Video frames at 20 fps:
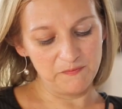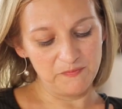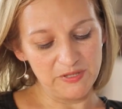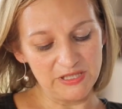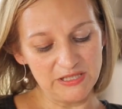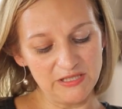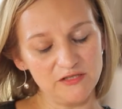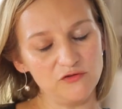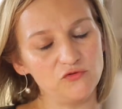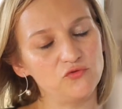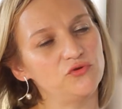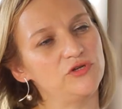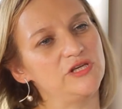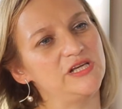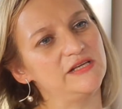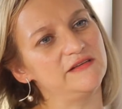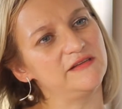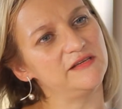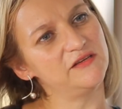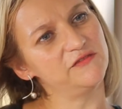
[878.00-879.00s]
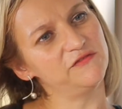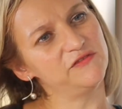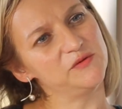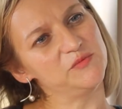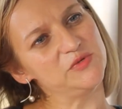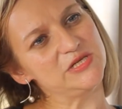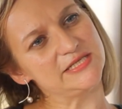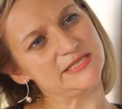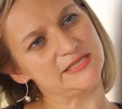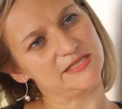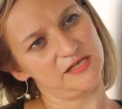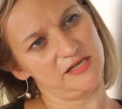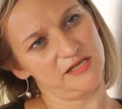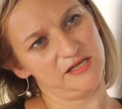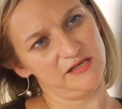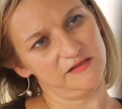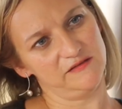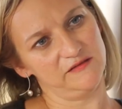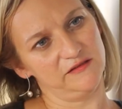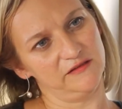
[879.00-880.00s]
Peki Türkiye'deki feminist
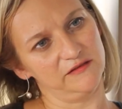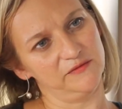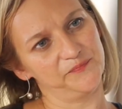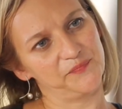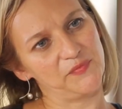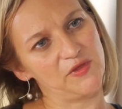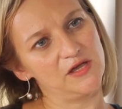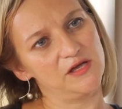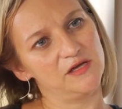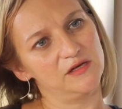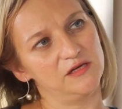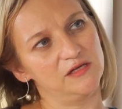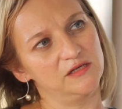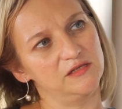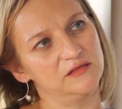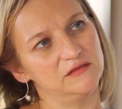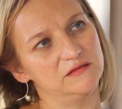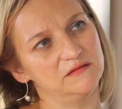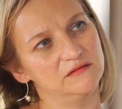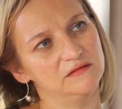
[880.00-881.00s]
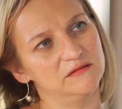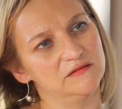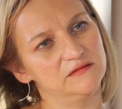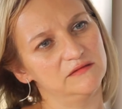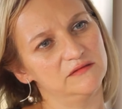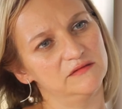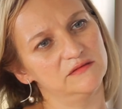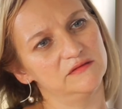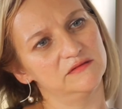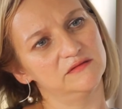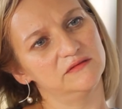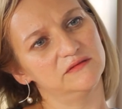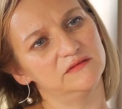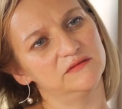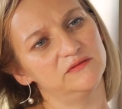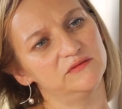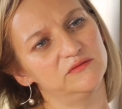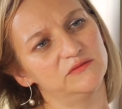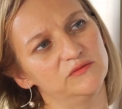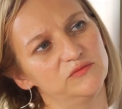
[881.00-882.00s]
hareketi e,
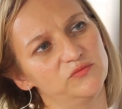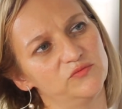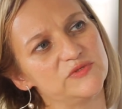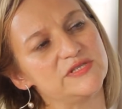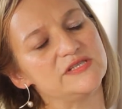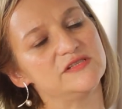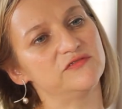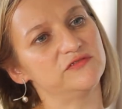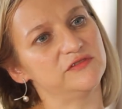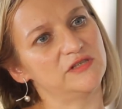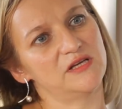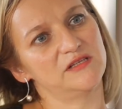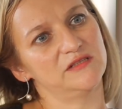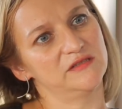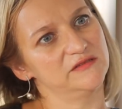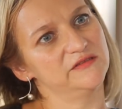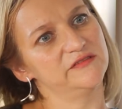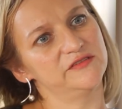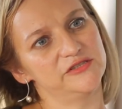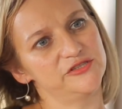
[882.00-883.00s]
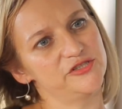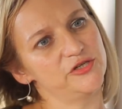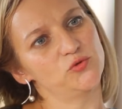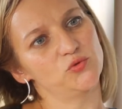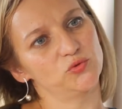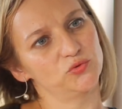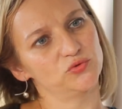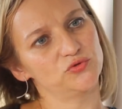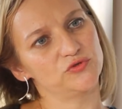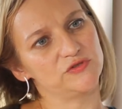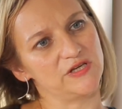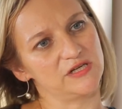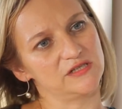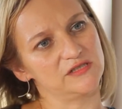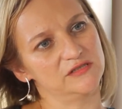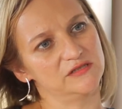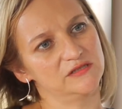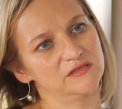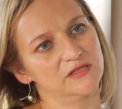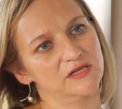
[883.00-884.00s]
sınıflandıracak
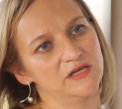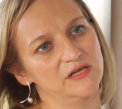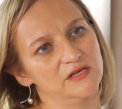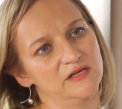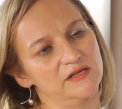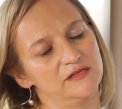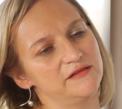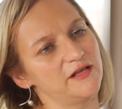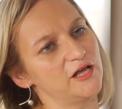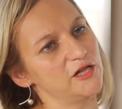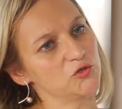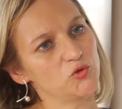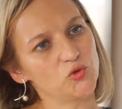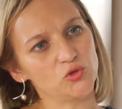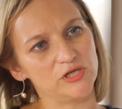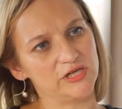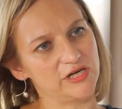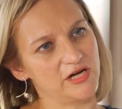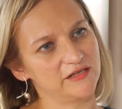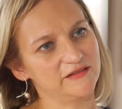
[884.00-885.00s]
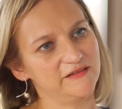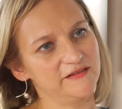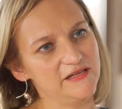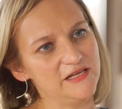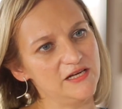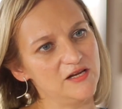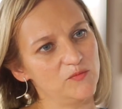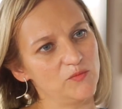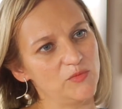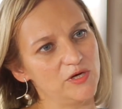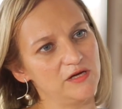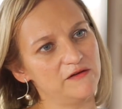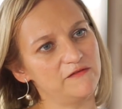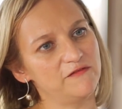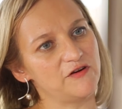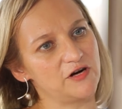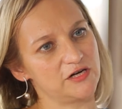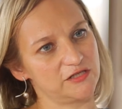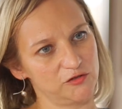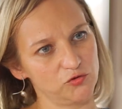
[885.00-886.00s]
olursak dalga olarak değil ama
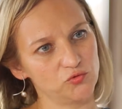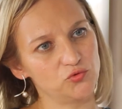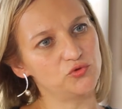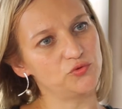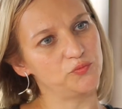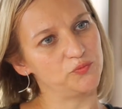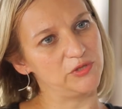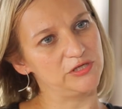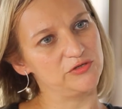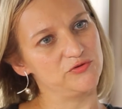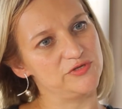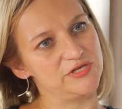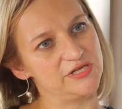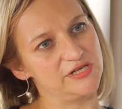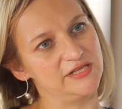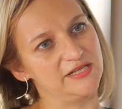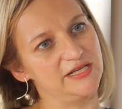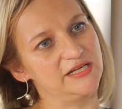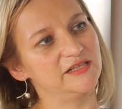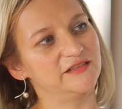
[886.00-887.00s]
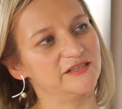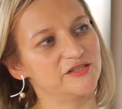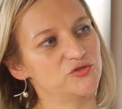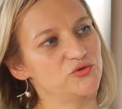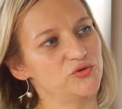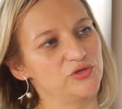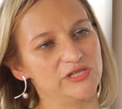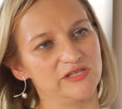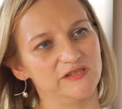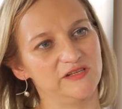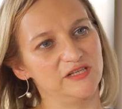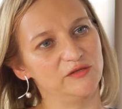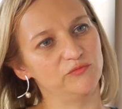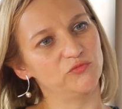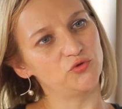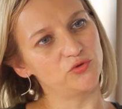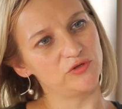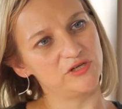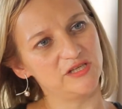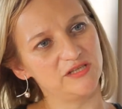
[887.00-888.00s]
farklı gruplar üzerinde ya da şöyle diyelim
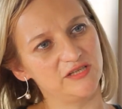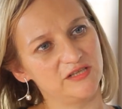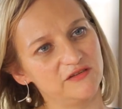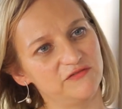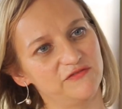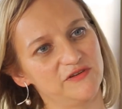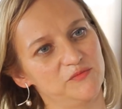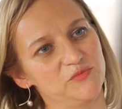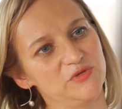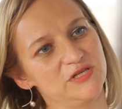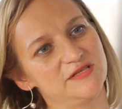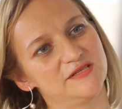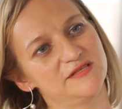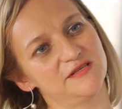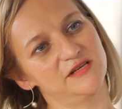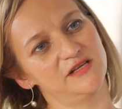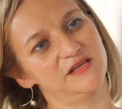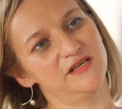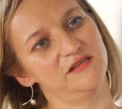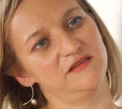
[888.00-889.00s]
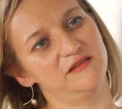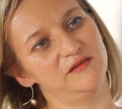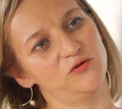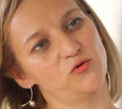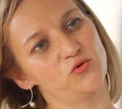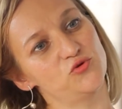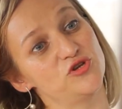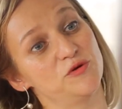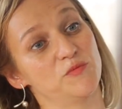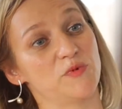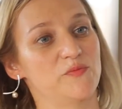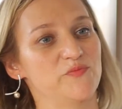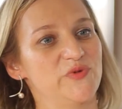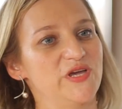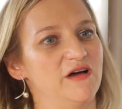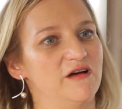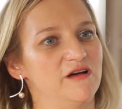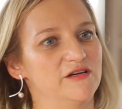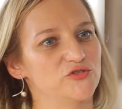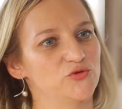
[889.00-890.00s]
Türkiye'deki feminist hareketi kocaman
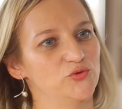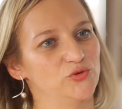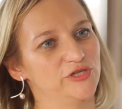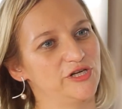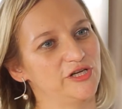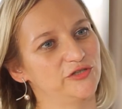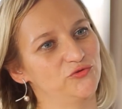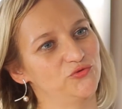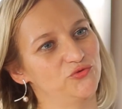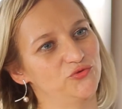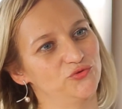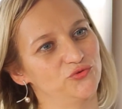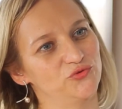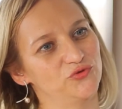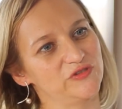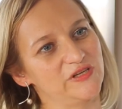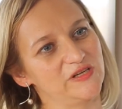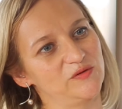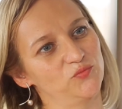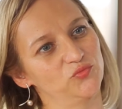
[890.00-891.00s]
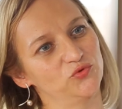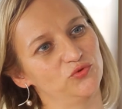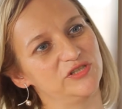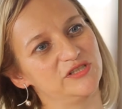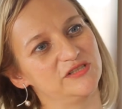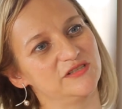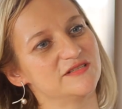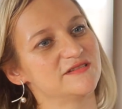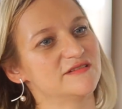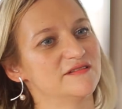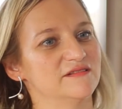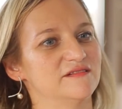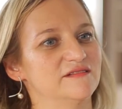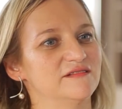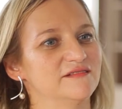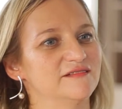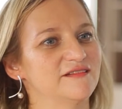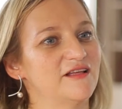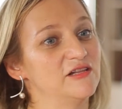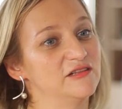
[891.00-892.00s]
bir ağaç olarak düşünürsek bunları nasıl
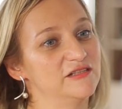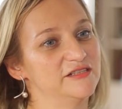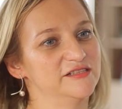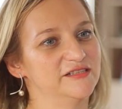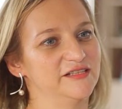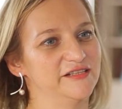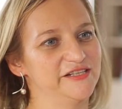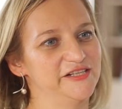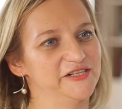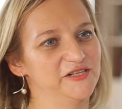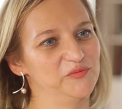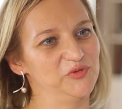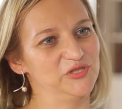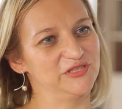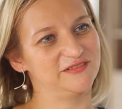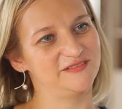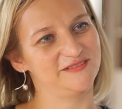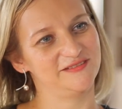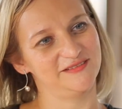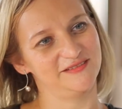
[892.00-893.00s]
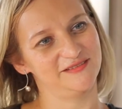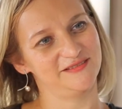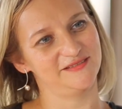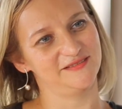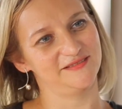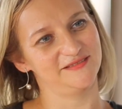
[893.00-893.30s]
dallarına ayırabilirsiniz?